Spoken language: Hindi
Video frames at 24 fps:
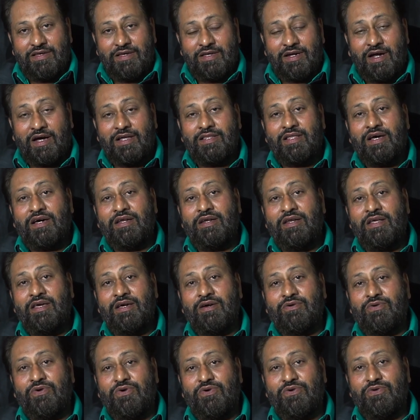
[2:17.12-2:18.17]
इरादा
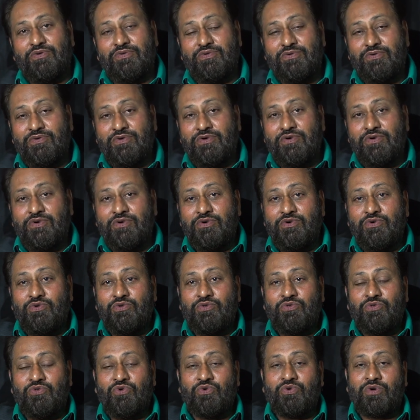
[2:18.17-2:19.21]
नेक हो
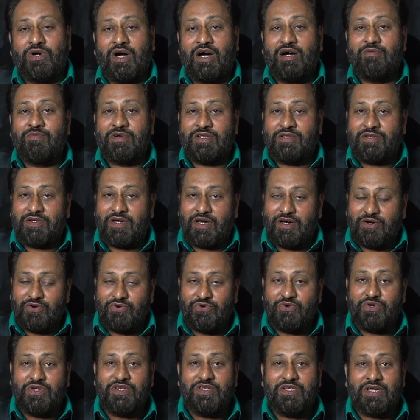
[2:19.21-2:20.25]
तो काम अच्छा
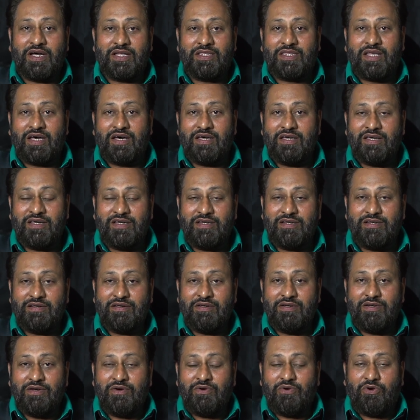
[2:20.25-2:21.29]
हो ही जाता है
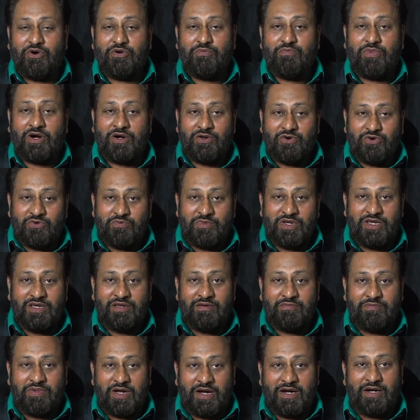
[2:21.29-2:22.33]
और बड़ों
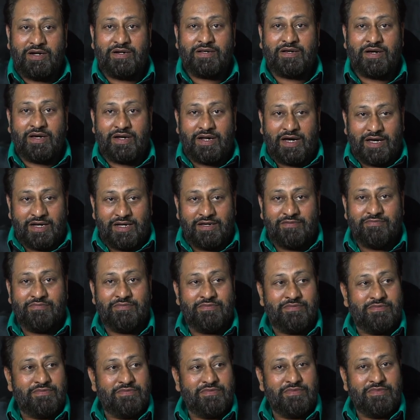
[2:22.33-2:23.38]
में बैठ कर आलम
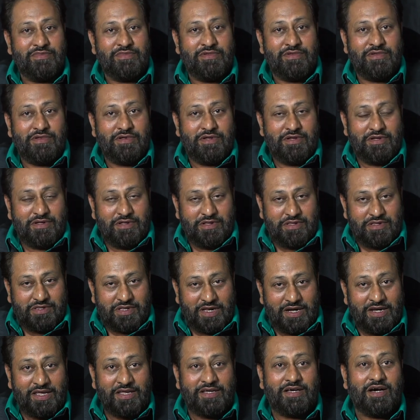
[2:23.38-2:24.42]

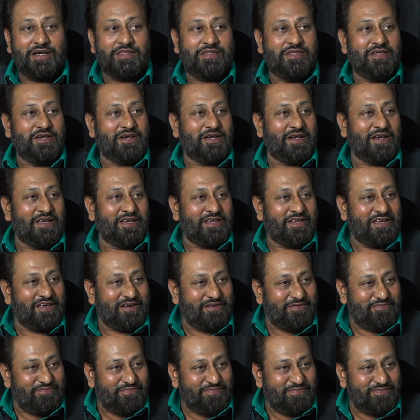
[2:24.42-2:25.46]
सलीका सीख लेंगे
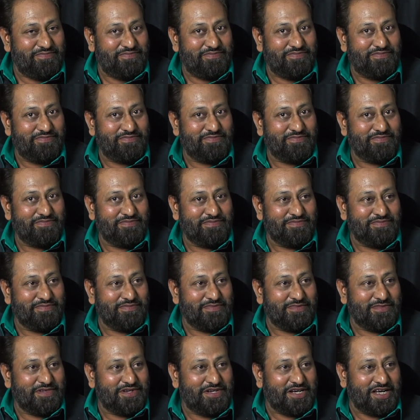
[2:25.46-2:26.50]
हम
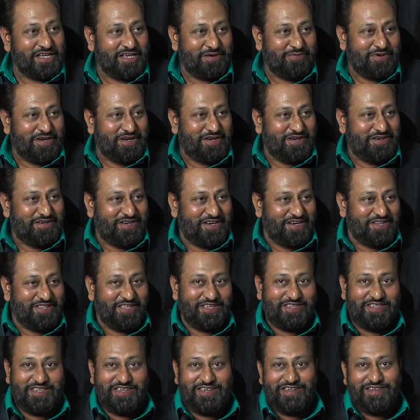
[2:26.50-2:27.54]
शाहजहा भाई शेर
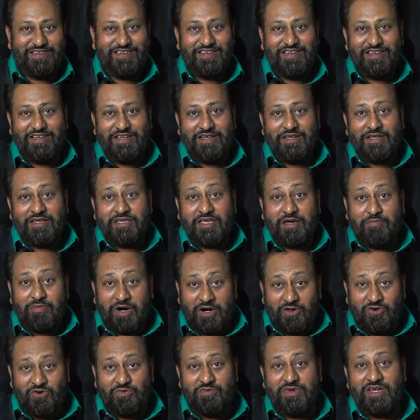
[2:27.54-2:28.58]
देखिए कि
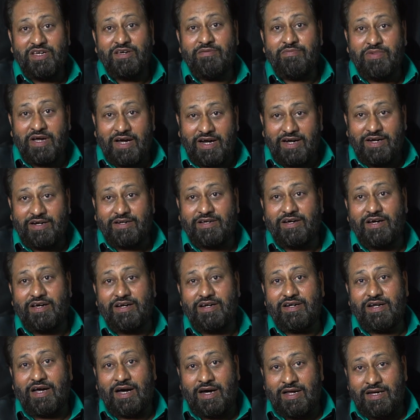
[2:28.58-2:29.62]
बड़ों में
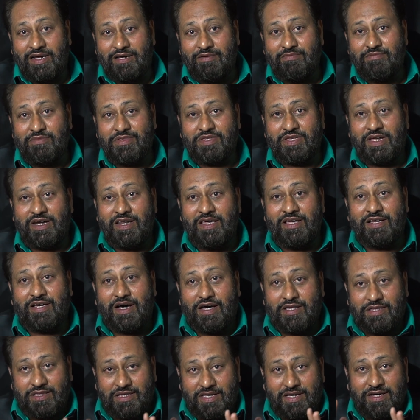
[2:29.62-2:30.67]
बैठकर आलम
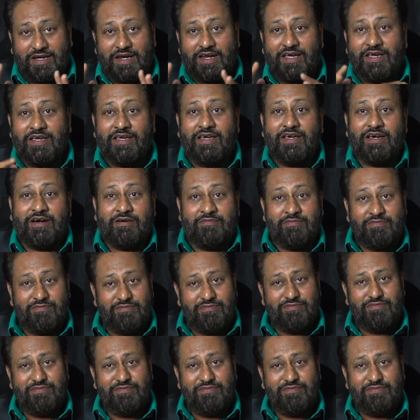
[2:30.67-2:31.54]
सलीका सीख लेंगे हम